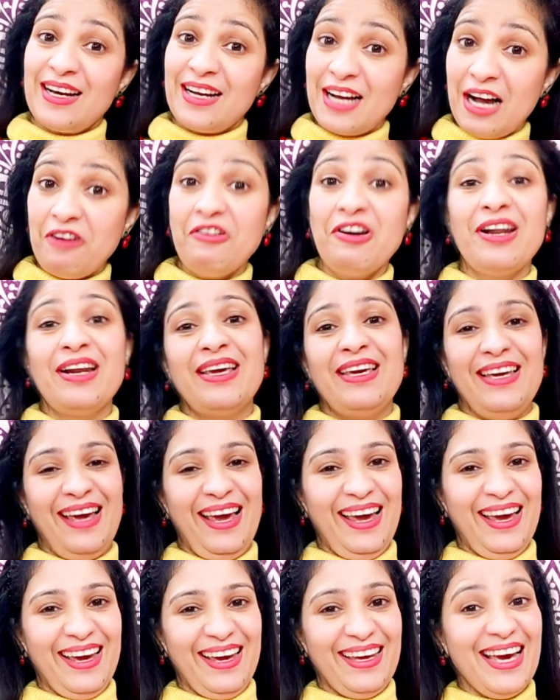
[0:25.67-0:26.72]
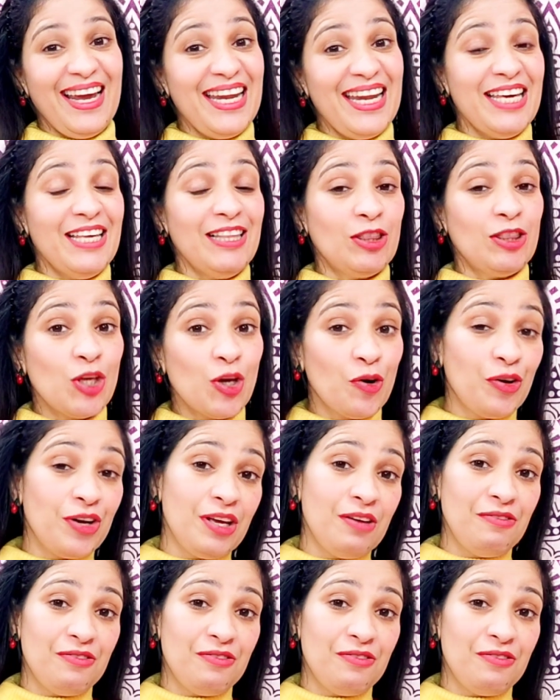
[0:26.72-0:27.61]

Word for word: कवर किए हैं यानी कि थ्योरी